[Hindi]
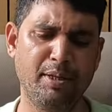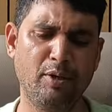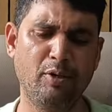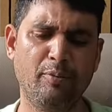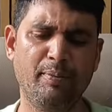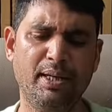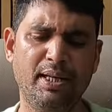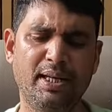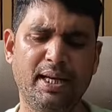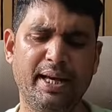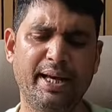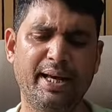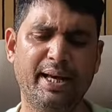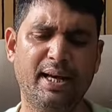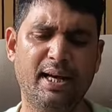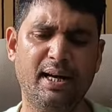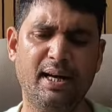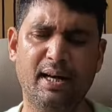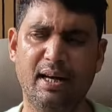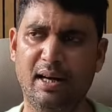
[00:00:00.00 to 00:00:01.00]
ब्लू मिल
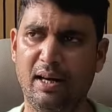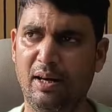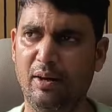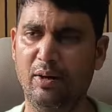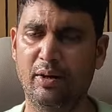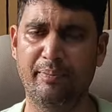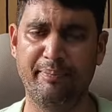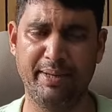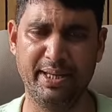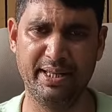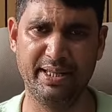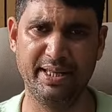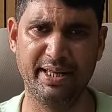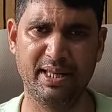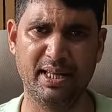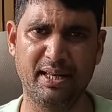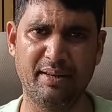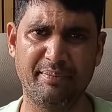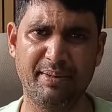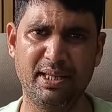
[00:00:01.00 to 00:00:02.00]
जाएगा और मेहंदी
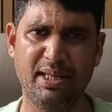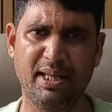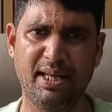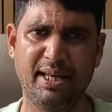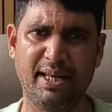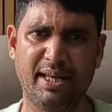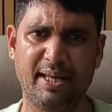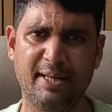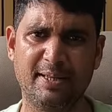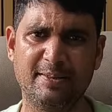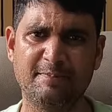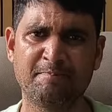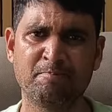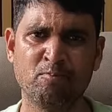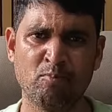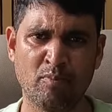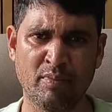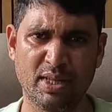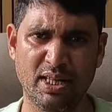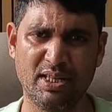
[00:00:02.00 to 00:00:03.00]
कलर मिल जाएगा
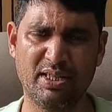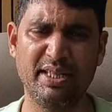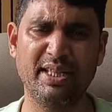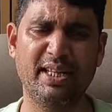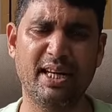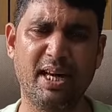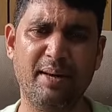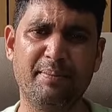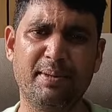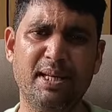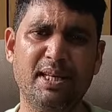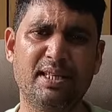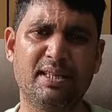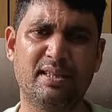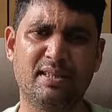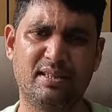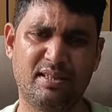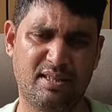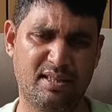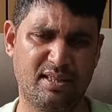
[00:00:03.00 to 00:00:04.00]
इसी टाइप के
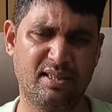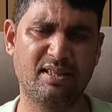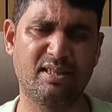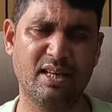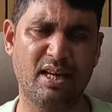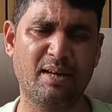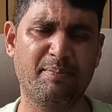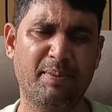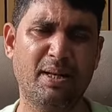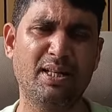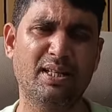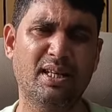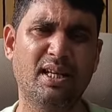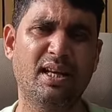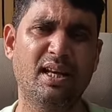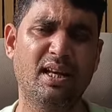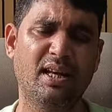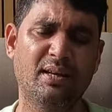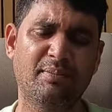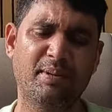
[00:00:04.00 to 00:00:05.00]
चार पांच
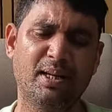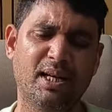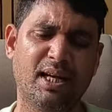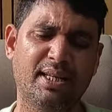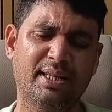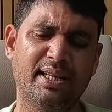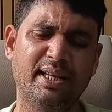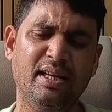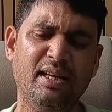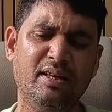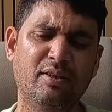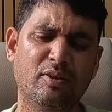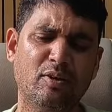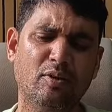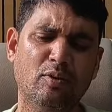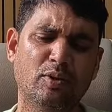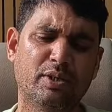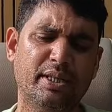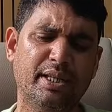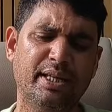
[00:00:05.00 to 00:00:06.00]
कलर लगभग आते हैं तो
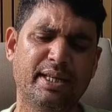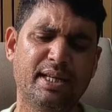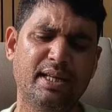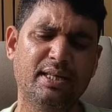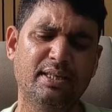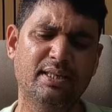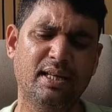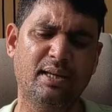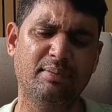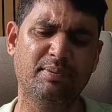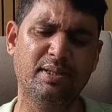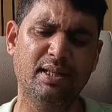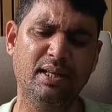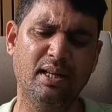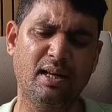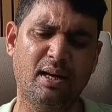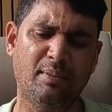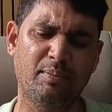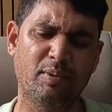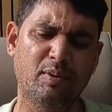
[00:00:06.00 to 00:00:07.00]
उसी के हिसाब
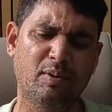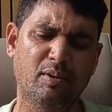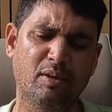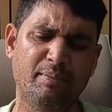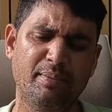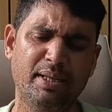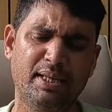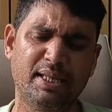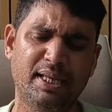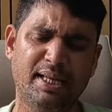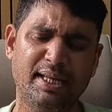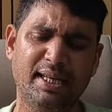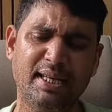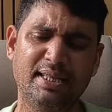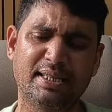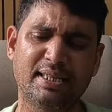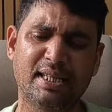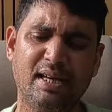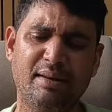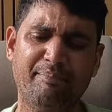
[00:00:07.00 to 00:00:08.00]
से आप लोगों को मिल
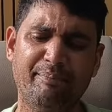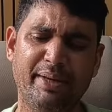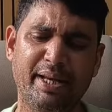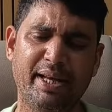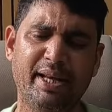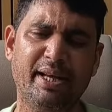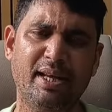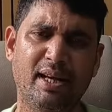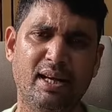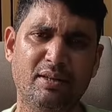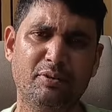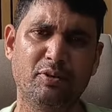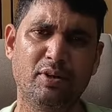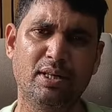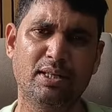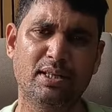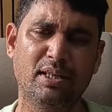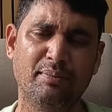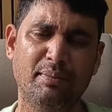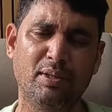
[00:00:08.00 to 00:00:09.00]
जाएगा इसका मेरे यहाँ जो
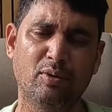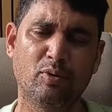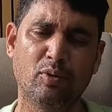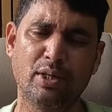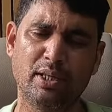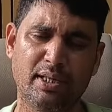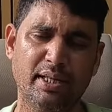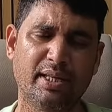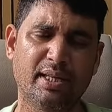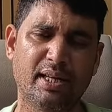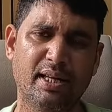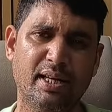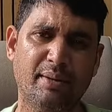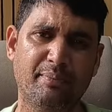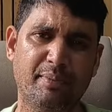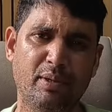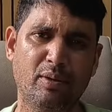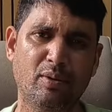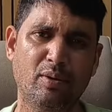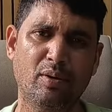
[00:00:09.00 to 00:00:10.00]
है असल में दो ही तीन
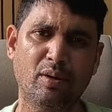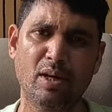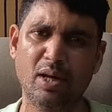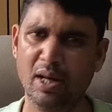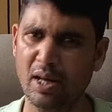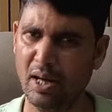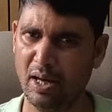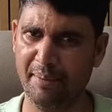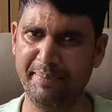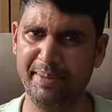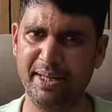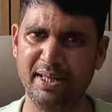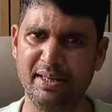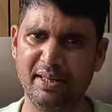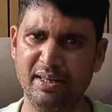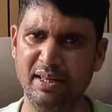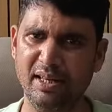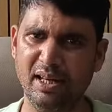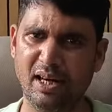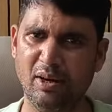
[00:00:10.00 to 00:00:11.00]
कलर ब्लू
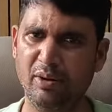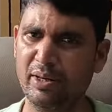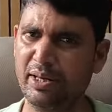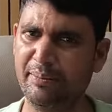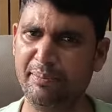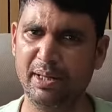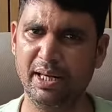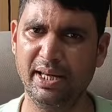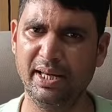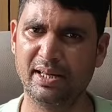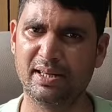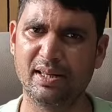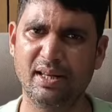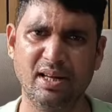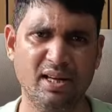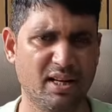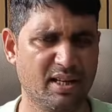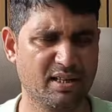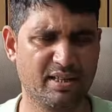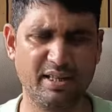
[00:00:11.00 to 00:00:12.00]
मेहंदी और ये ब्लैक
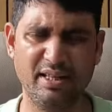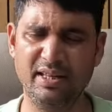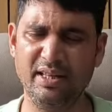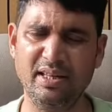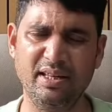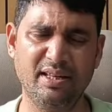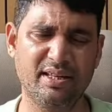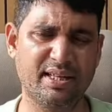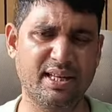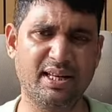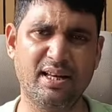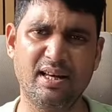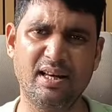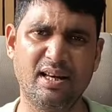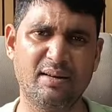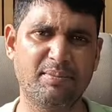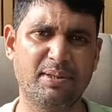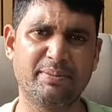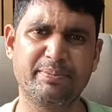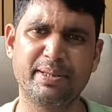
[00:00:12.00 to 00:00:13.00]
तीन ही कलर
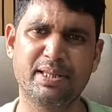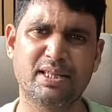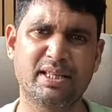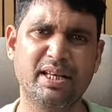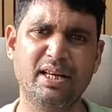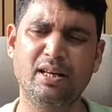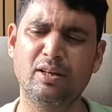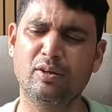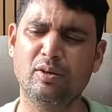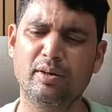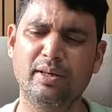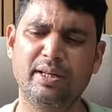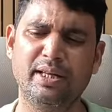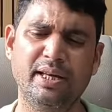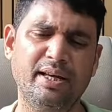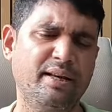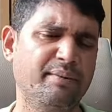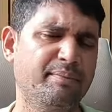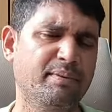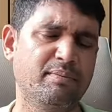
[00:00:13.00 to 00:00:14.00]
लगभग बिकते हैं तो
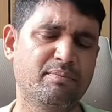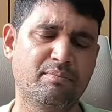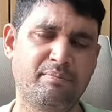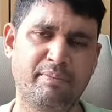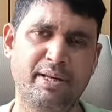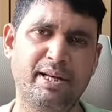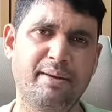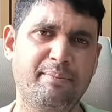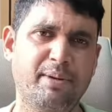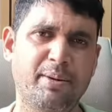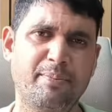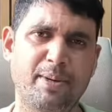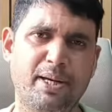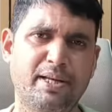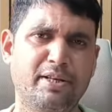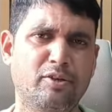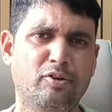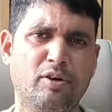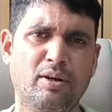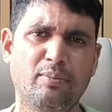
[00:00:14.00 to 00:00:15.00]
यही मेरे
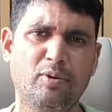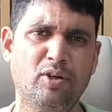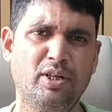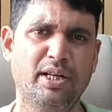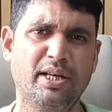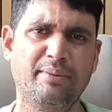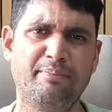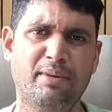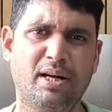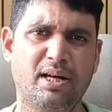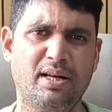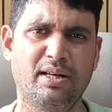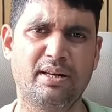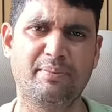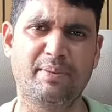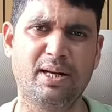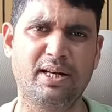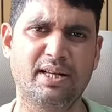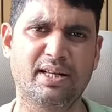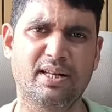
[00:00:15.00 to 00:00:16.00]
व्यापारी जो है वो यही
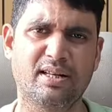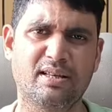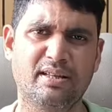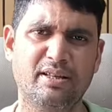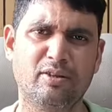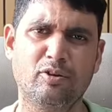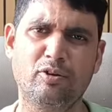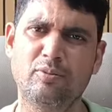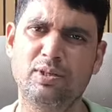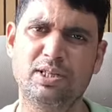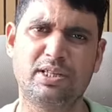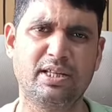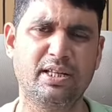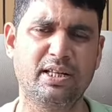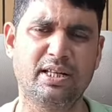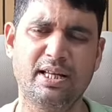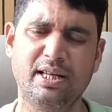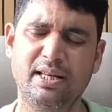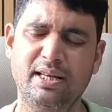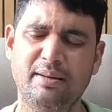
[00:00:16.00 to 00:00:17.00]
डिमांड करते हैं तो
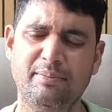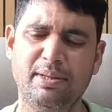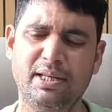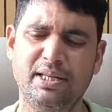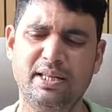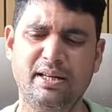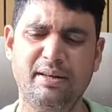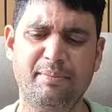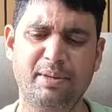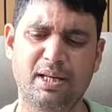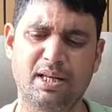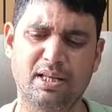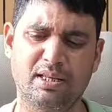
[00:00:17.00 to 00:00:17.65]
इसी के लिए मैं यही